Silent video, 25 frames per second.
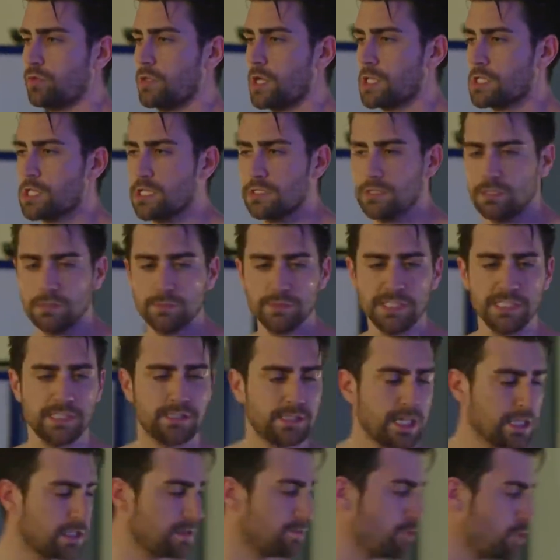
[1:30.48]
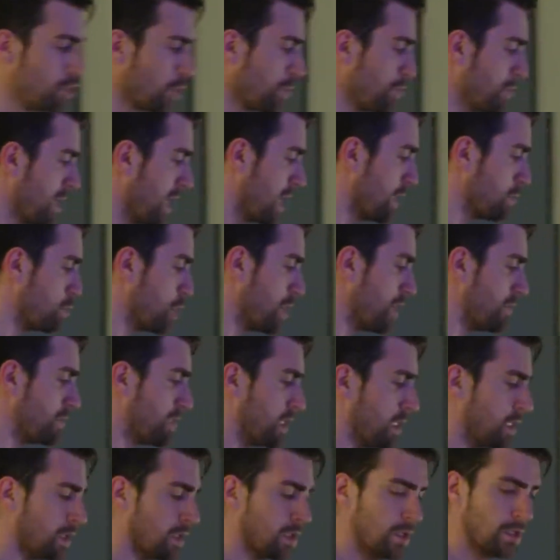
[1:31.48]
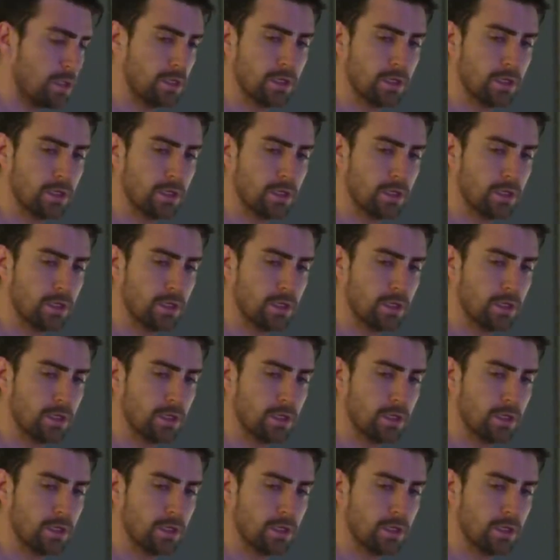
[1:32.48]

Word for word: yaşadığımı hissetmiyorum ya bu evde.